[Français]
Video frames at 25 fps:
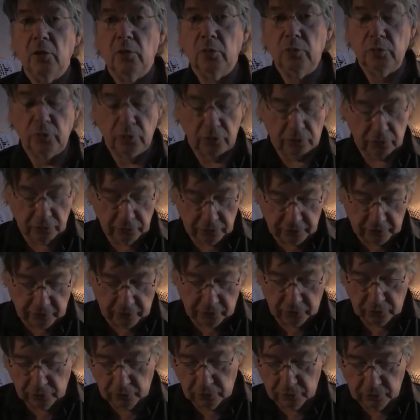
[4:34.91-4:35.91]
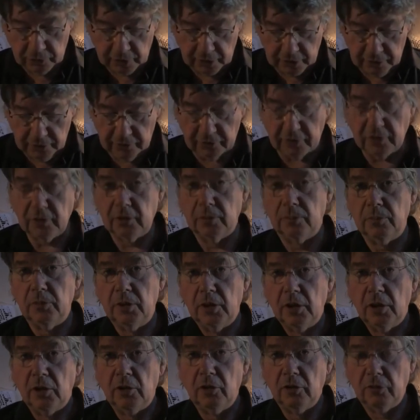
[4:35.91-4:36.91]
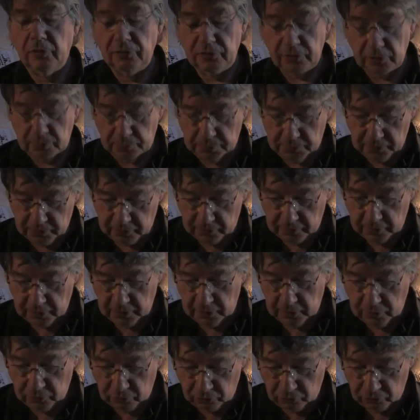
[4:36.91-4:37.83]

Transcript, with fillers: ou de sensations localisées comme l'envie de pisser,